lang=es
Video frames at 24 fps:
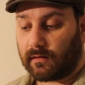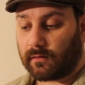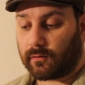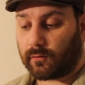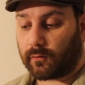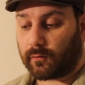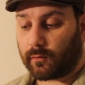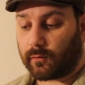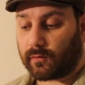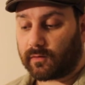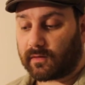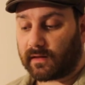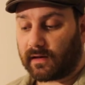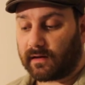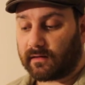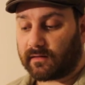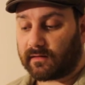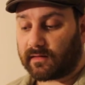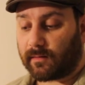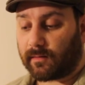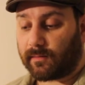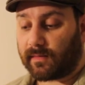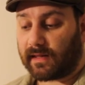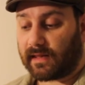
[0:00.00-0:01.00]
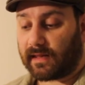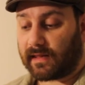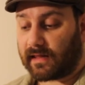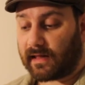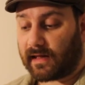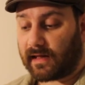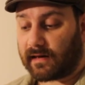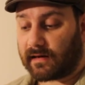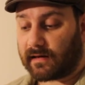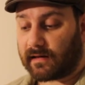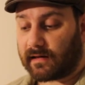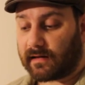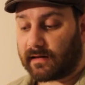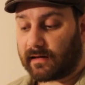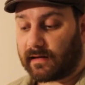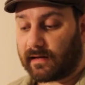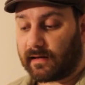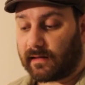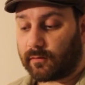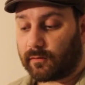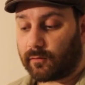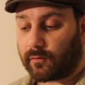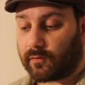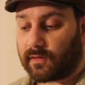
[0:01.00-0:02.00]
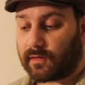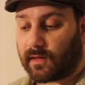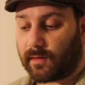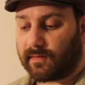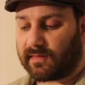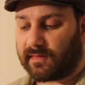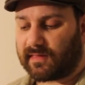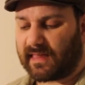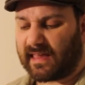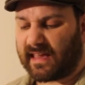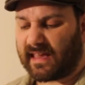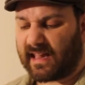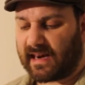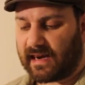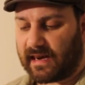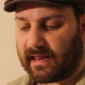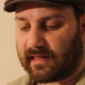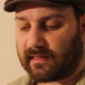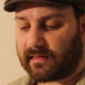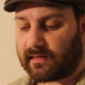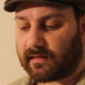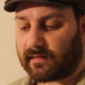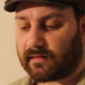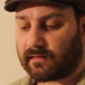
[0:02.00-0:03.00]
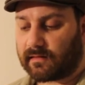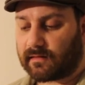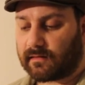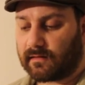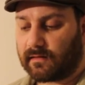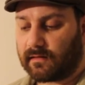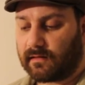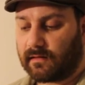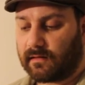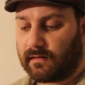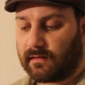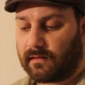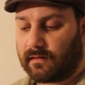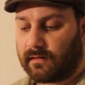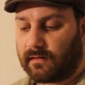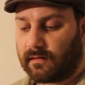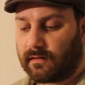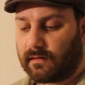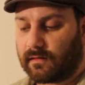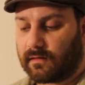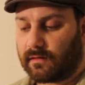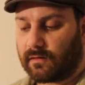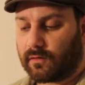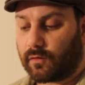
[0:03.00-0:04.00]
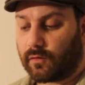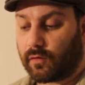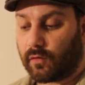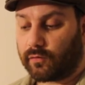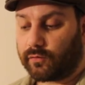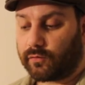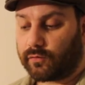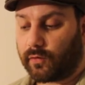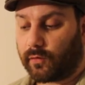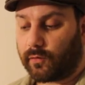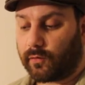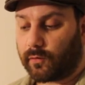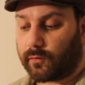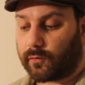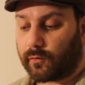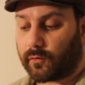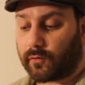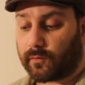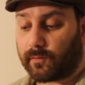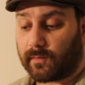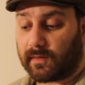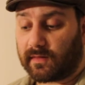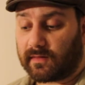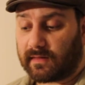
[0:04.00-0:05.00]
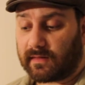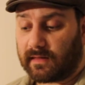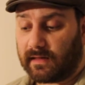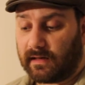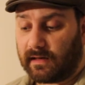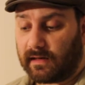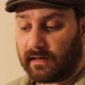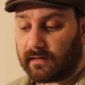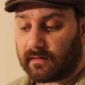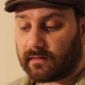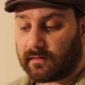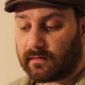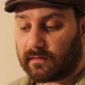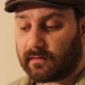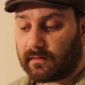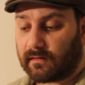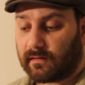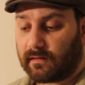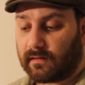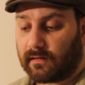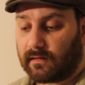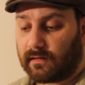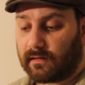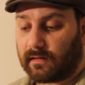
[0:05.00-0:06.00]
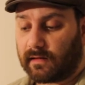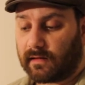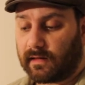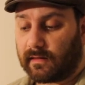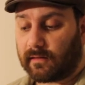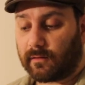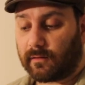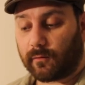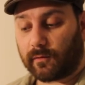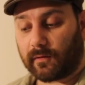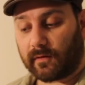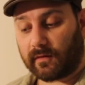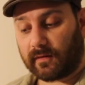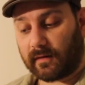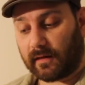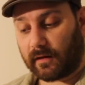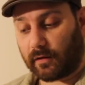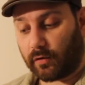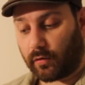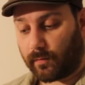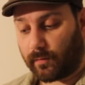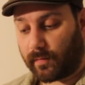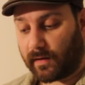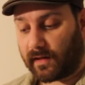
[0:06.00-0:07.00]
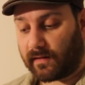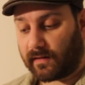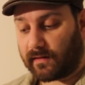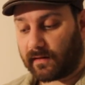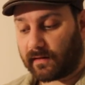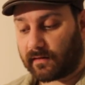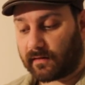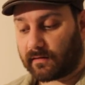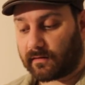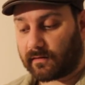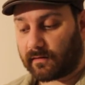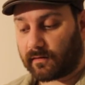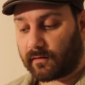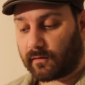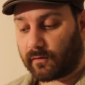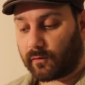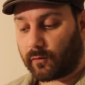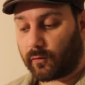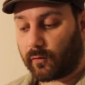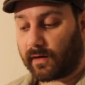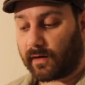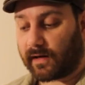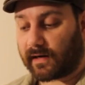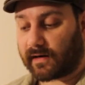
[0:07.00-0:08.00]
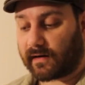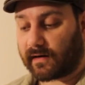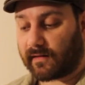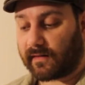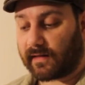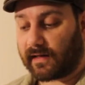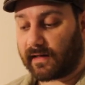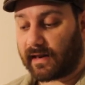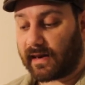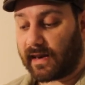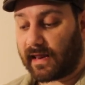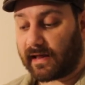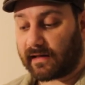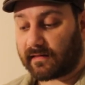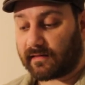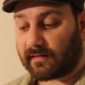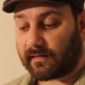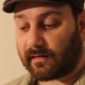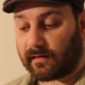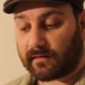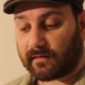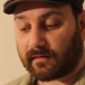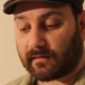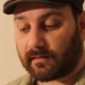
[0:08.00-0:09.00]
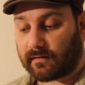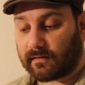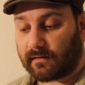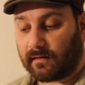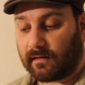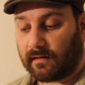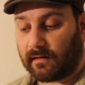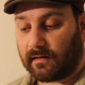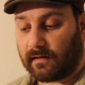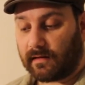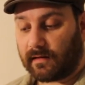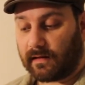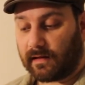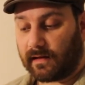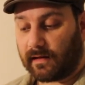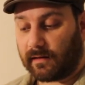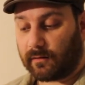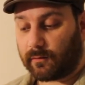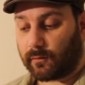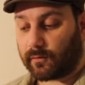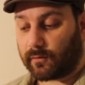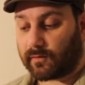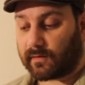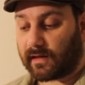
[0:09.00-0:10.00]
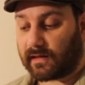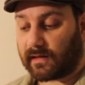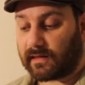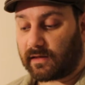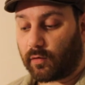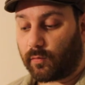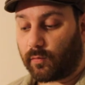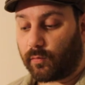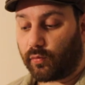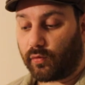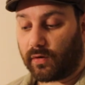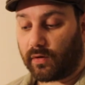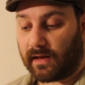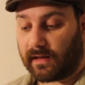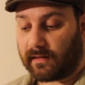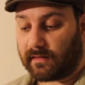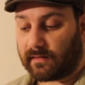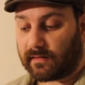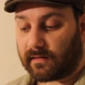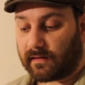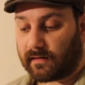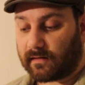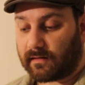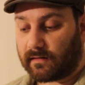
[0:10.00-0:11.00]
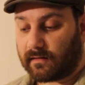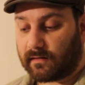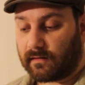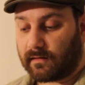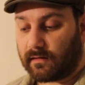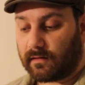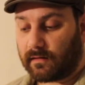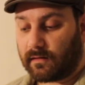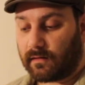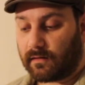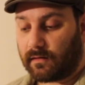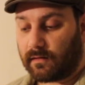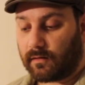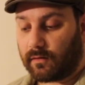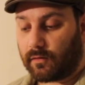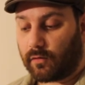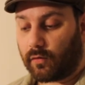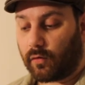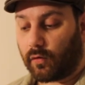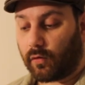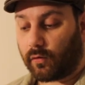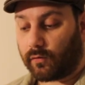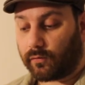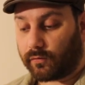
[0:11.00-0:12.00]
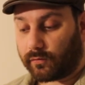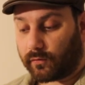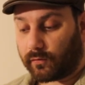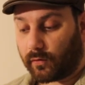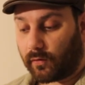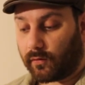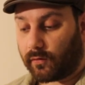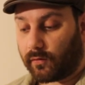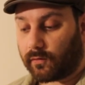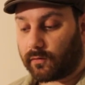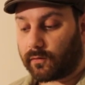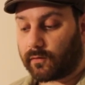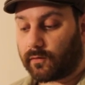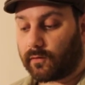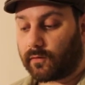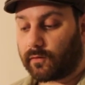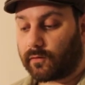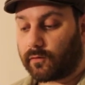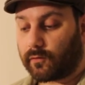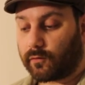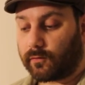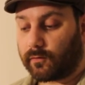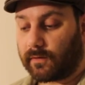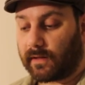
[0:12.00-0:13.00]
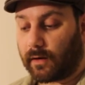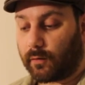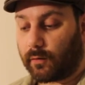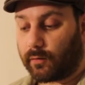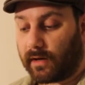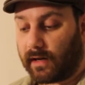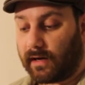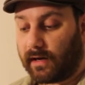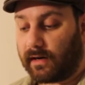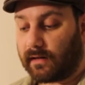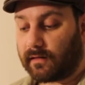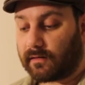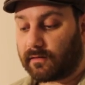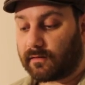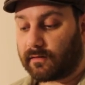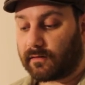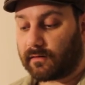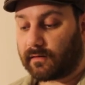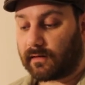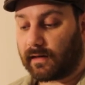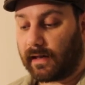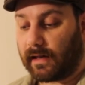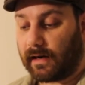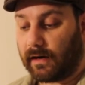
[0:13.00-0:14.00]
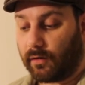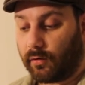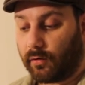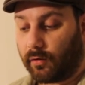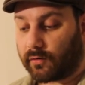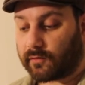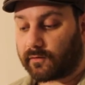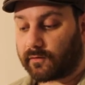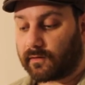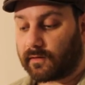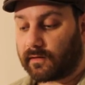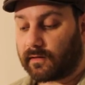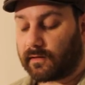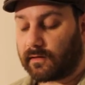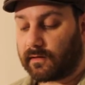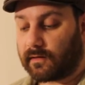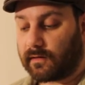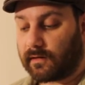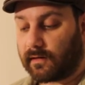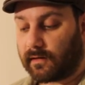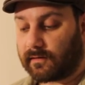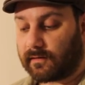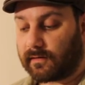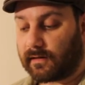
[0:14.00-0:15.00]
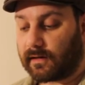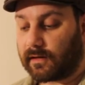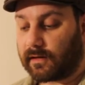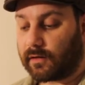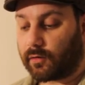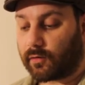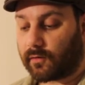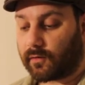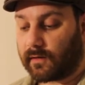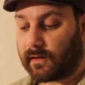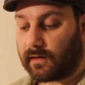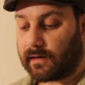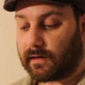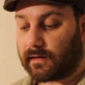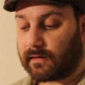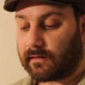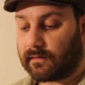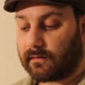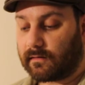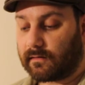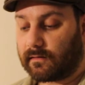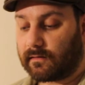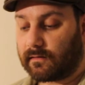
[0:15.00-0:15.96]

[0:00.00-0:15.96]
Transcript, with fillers: su salsa americana y sus llaves inglesas, con todos sus misiles y sus enciclopedias, su guerra de galaxias y su saña opulenta, con todos sus laureles, el norte es el que ordena